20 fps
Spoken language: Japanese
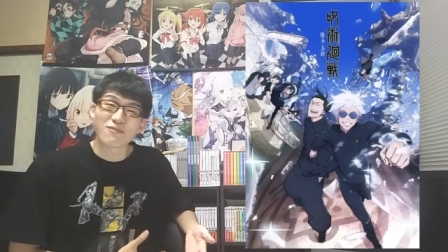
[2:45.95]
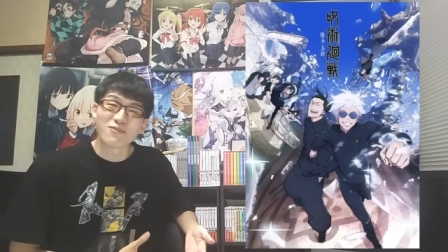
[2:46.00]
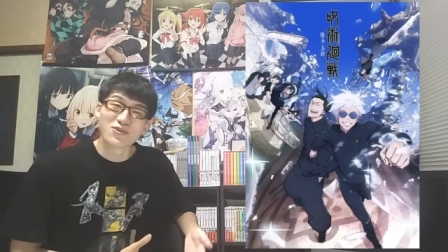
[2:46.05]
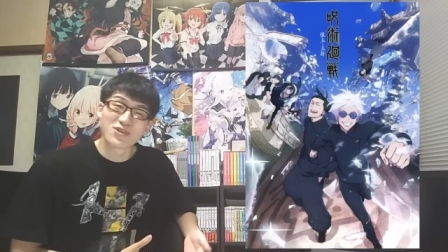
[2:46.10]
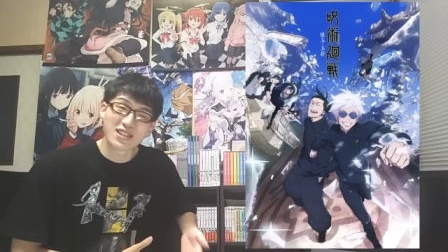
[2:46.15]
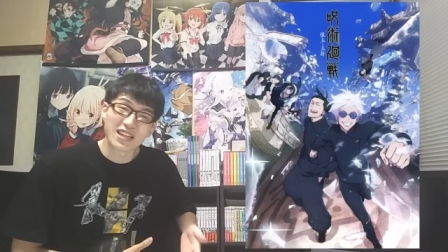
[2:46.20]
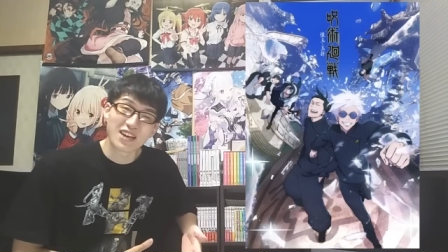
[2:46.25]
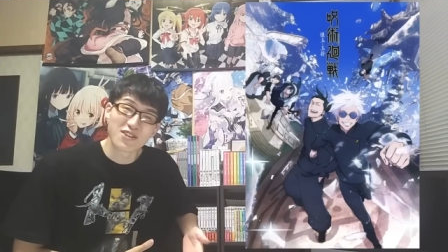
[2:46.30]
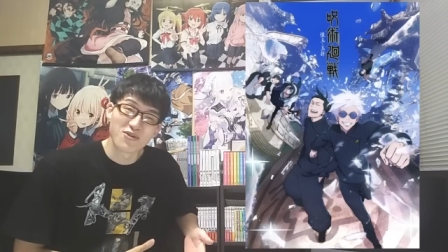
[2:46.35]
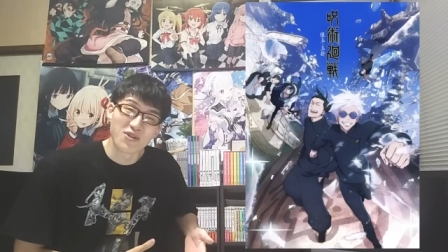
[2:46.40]

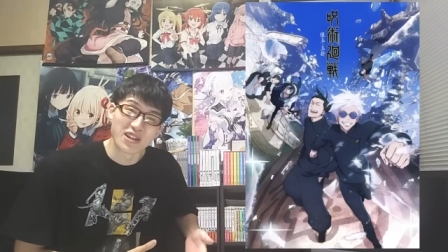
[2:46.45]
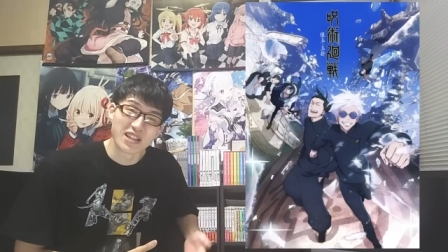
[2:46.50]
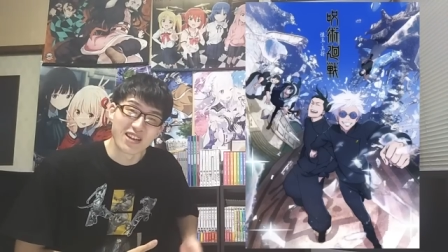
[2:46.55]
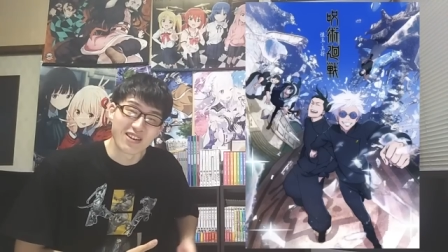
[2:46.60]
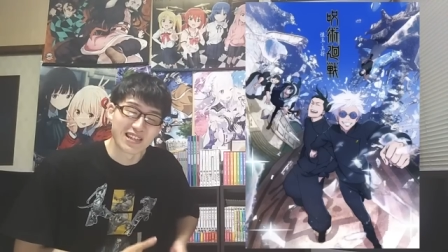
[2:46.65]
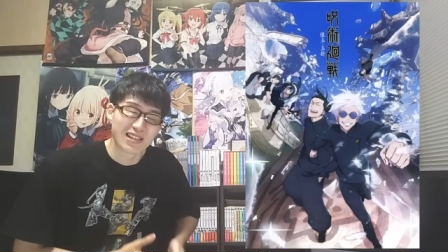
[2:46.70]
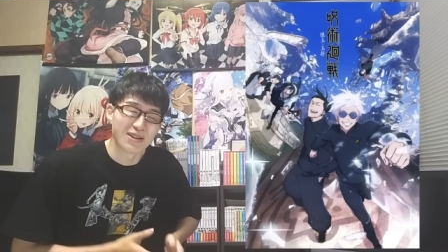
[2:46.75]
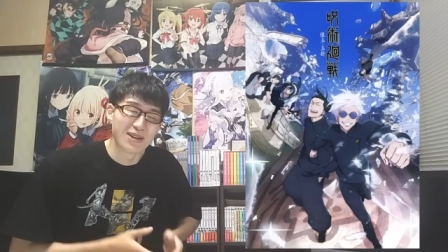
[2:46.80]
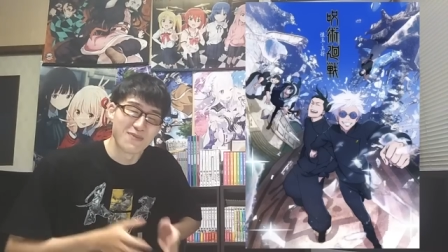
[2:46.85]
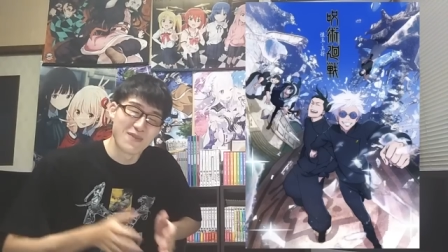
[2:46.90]
ぶっちゃけどうだった
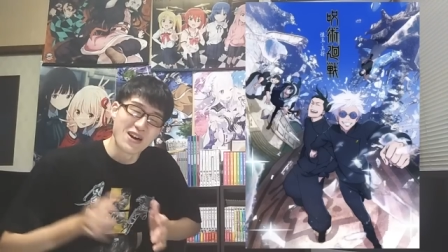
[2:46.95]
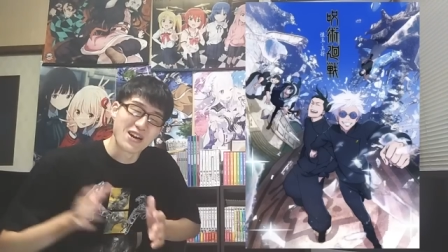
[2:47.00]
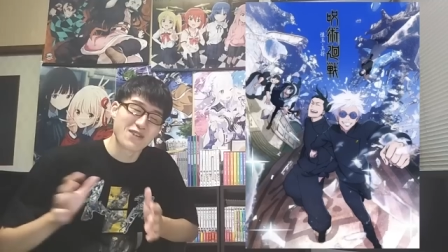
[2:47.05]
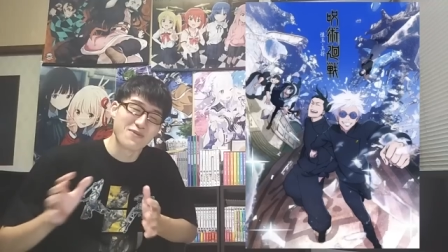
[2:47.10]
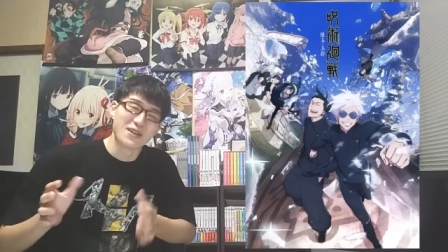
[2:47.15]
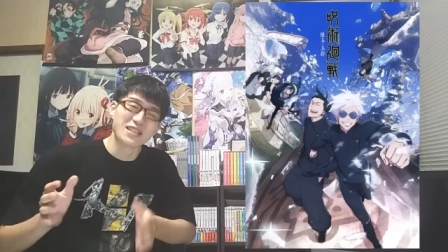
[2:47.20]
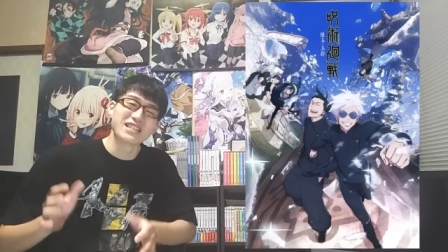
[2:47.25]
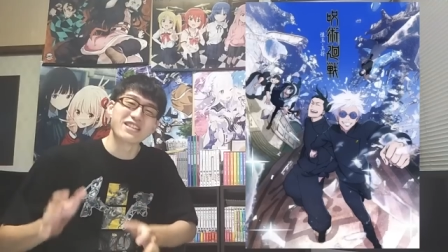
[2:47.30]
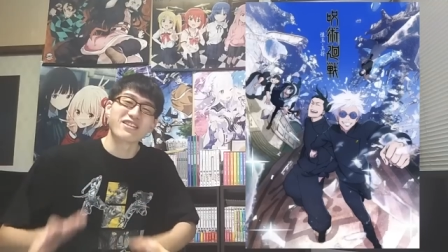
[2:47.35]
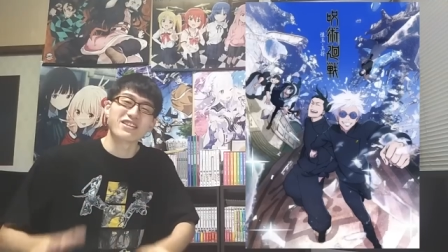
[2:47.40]
んですよね前
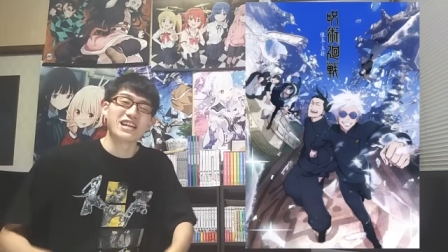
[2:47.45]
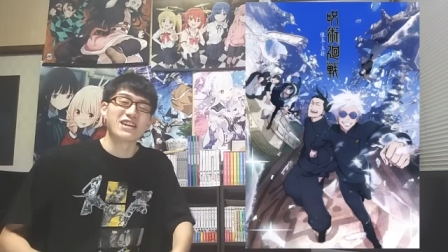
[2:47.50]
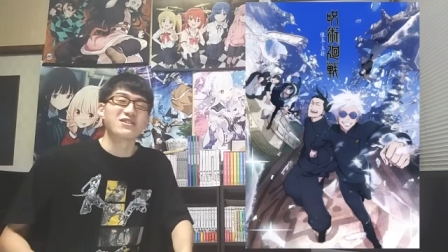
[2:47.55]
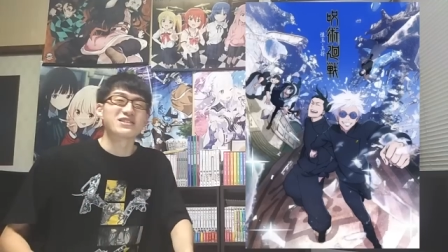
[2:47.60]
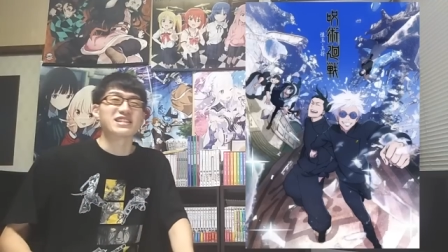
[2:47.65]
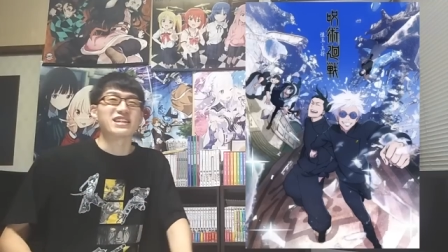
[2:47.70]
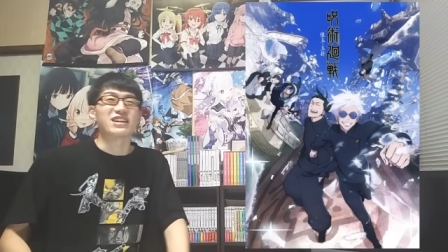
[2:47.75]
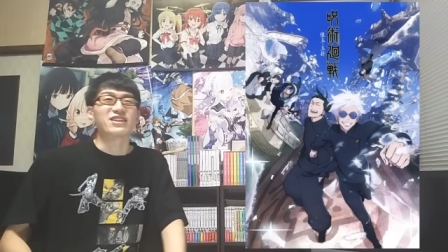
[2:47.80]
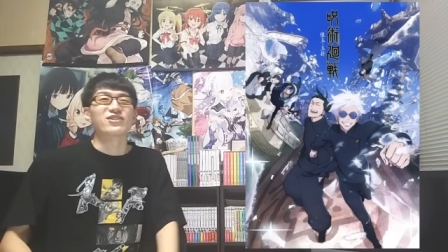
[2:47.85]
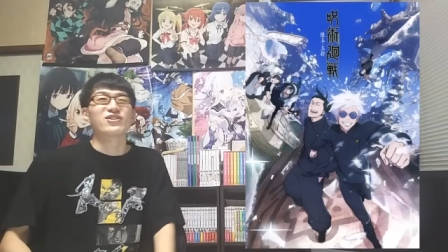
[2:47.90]
決めつながりま
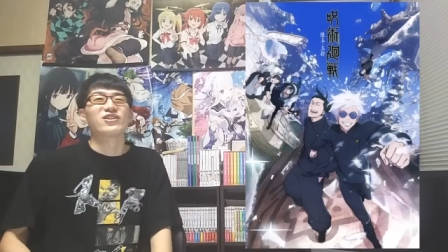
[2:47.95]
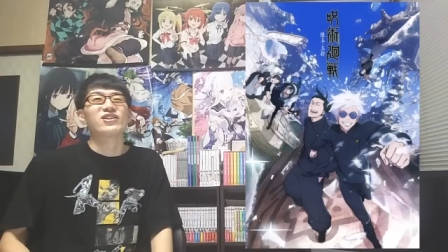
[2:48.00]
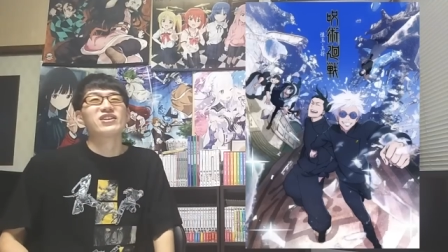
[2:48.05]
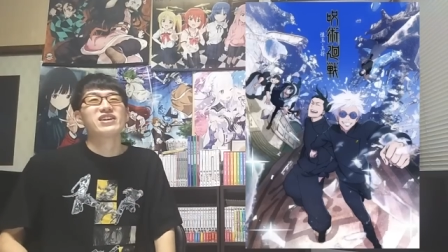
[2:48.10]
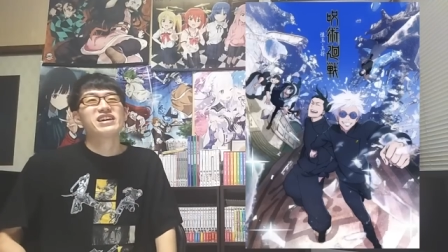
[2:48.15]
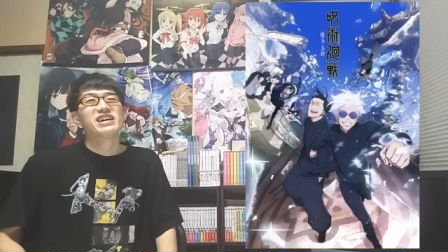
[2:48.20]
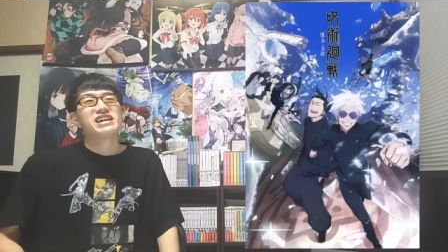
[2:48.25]
したけど、